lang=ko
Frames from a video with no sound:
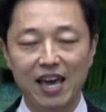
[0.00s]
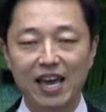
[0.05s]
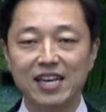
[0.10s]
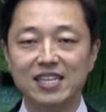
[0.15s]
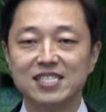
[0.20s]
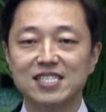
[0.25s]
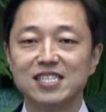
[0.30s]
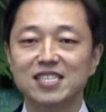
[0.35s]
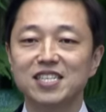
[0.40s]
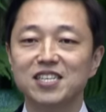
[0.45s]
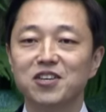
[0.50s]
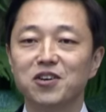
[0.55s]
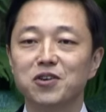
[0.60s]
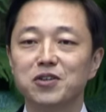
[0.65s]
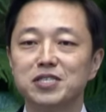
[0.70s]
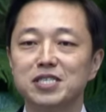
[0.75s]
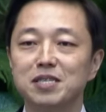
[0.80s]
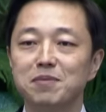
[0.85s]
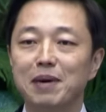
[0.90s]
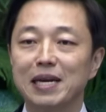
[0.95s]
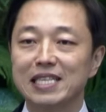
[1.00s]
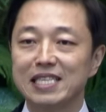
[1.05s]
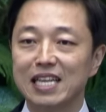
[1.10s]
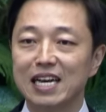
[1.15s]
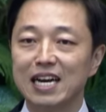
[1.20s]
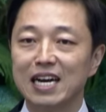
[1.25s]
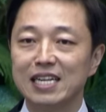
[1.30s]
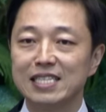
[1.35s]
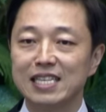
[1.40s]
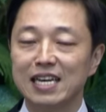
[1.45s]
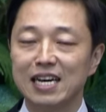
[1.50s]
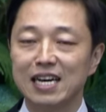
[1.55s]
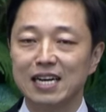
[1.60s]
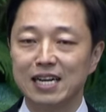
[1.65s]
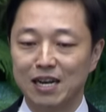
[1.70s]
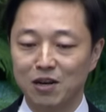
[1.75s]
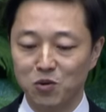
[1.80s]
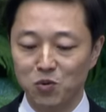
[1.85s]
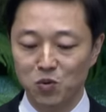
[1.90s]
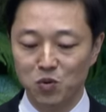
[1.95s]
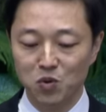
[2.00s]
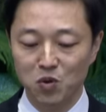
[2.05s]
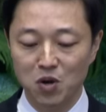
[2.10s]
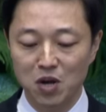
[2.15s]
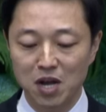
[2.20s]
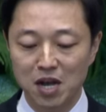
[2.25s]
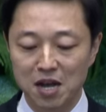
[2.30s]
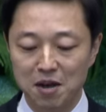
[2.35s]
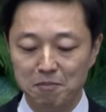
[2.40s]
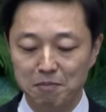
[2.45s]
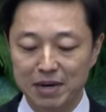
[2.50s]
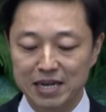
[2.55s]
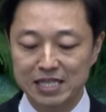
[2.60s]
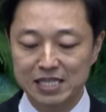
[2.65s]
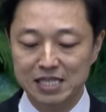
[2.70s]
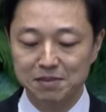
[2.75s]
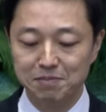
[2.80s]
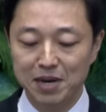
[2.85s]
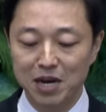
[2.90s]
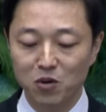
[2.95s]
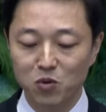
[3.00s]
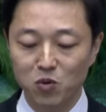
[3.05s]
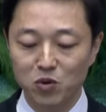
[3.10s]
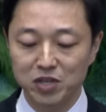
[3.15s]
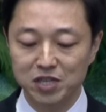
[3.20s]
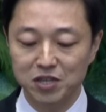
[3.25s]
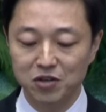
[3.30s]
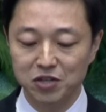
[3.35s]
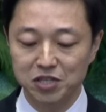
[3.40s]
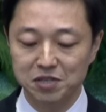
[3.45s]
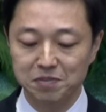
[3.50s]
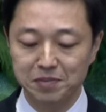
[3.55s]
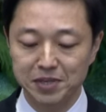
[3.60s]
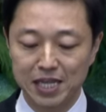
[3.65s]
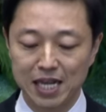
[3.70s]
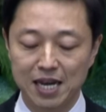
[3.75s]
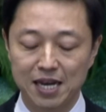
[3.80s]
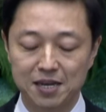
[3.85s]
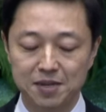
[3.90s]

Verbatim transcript: 애쓰는 것이 마땅하다라고 말씀하고 있는 것입니다.